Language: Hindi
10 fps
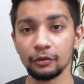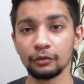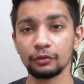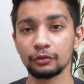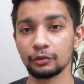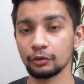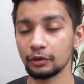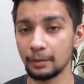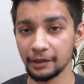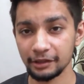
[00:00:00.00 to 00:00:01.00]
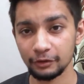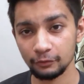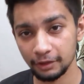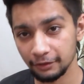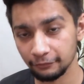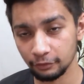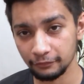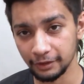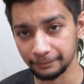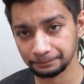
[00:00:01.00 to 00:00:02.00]
और जो अपाचे टू हंड्रेड फोर
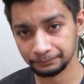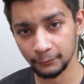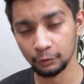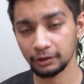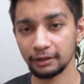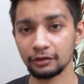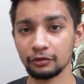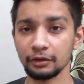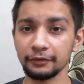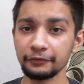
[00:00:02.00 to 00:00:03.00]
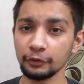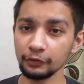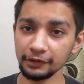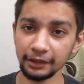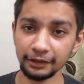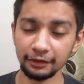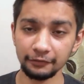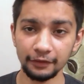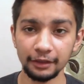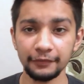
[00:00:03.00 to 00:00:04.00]
वी है उसके अंदर जो है फ्यूल इंजेक्टेड
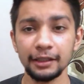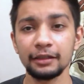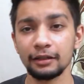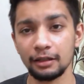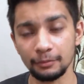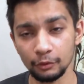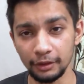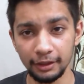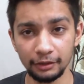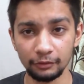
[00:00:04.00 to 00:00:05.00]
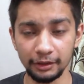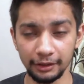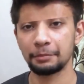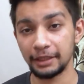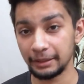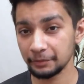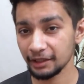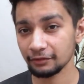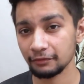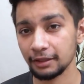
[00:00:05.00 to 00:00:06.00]
वाला वेरिएंट अगर आपको लेना है तो लेना ए बी
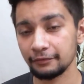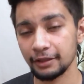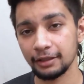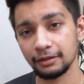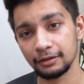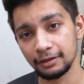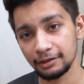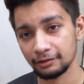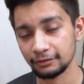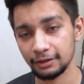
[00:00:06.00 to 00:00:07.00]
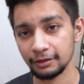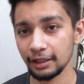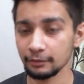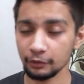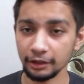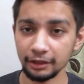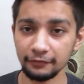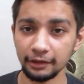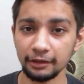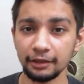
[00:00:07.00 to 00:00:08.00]
एस वाला वेरिएंट ले सकते हैं कार्बोरेटेड
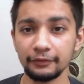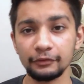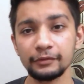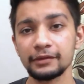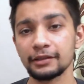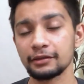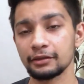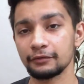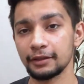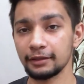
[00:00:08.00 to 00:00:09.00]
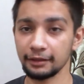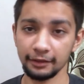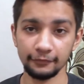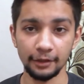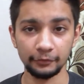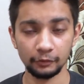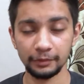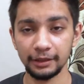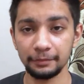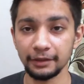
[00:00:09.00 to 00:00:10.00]
वाला लेना है फ्यूल इंजेक्शन वाला लेना है वो आपके ऊपर
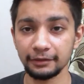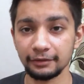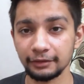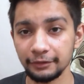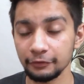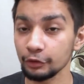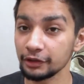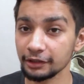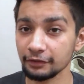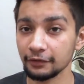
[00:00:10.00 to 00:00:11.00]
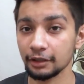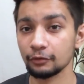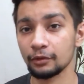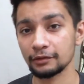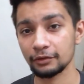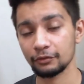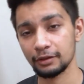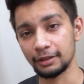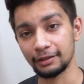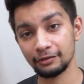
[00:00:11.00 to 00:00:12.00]
डिपेंड करता है फ्यूल इंजेक्शन वाला थोड़ा सा जो है
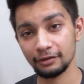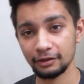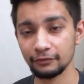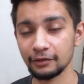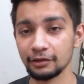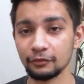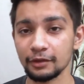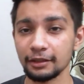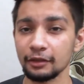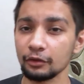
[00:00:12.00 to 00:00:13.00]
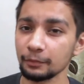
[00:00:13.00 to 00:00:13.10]
नेक्स्ट जनरेशन वर्जन हो जाता है और